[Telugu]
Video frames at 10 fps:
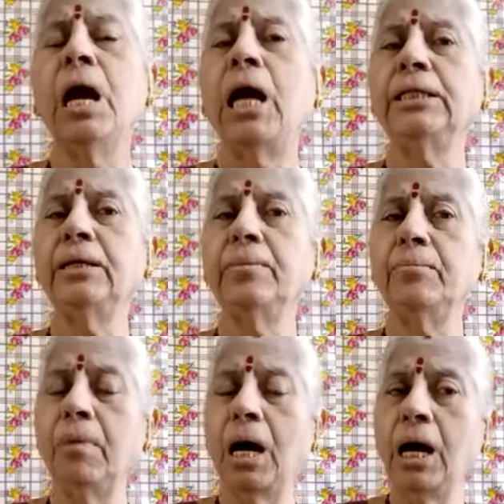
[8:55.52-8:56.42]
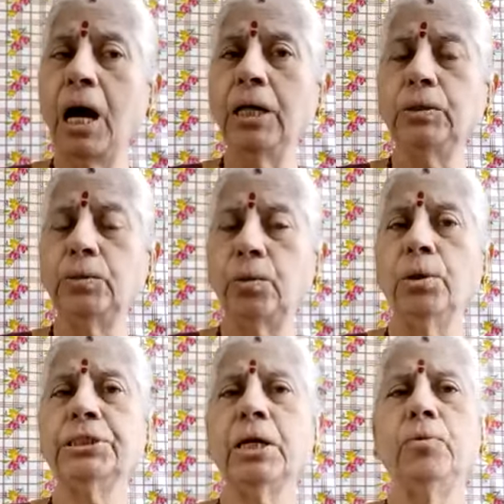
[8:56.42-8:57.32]
అది
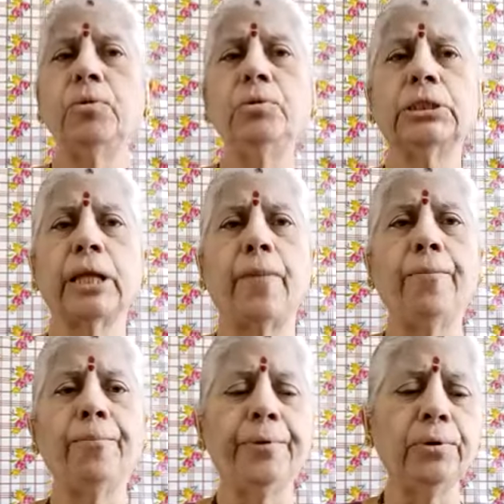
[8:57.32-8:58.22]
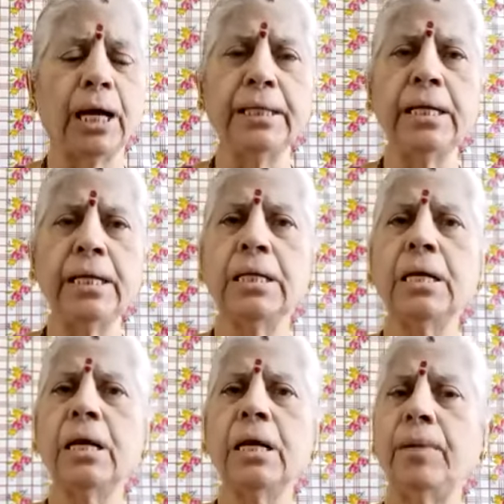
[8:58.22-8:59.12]
మహాదోషము తప్పు అని
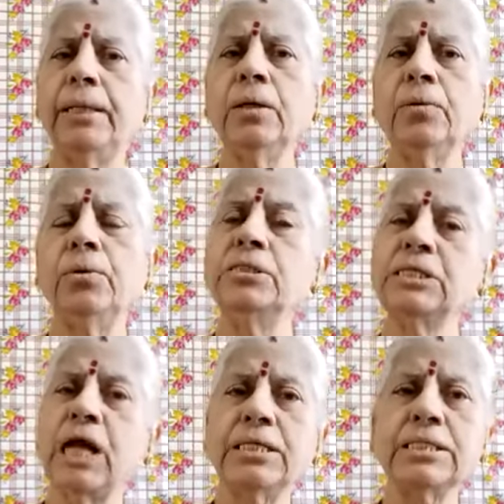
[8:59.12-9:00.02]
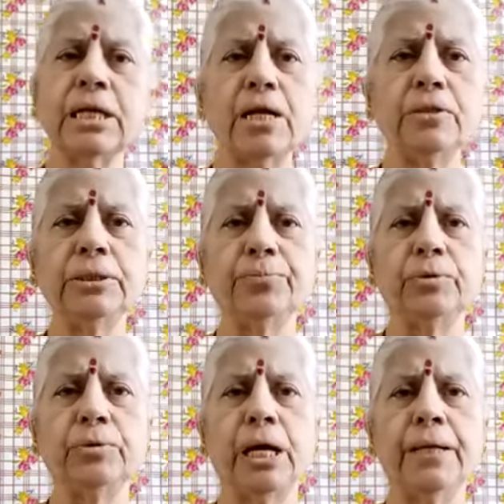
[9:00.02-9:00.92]
మనకు శాస్త్రాలు
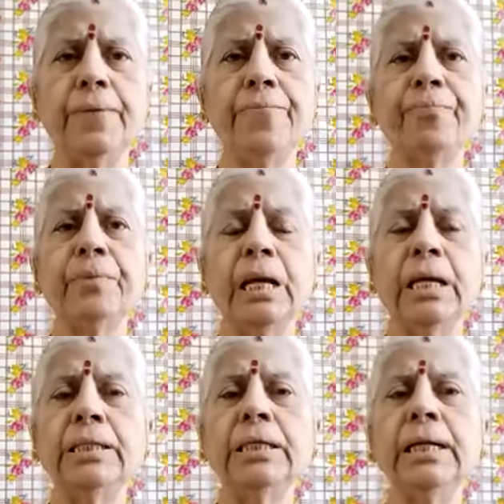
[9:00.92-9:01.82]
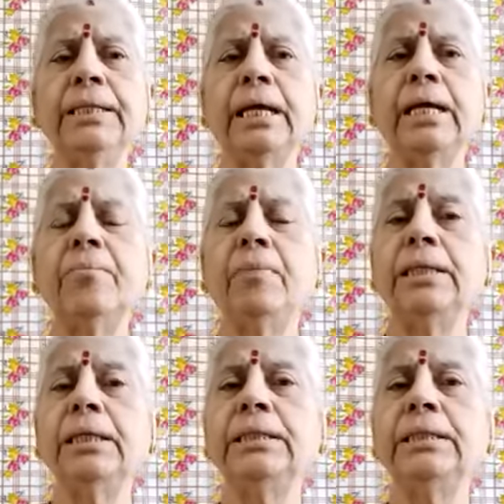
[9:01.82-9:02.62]
చెప్తున్నాయి ఎందుకంటే మనం